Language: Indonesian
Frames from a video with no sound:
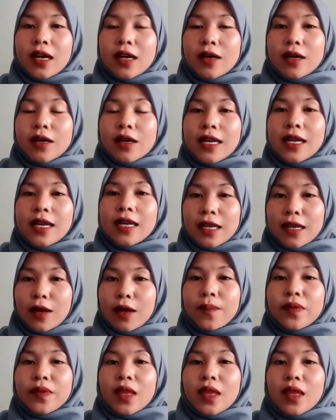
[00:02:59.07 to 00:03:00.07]
uh,
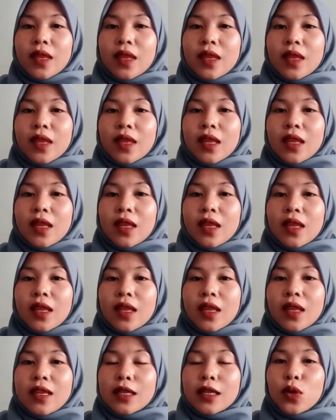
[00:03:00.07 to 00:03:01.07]
ada di sana.
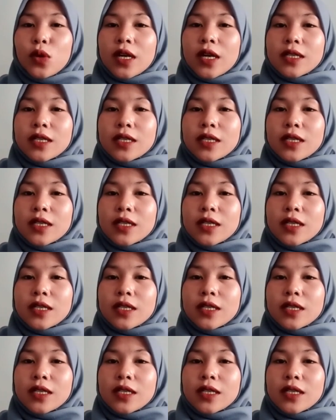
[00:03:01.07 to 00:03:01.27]
Ya,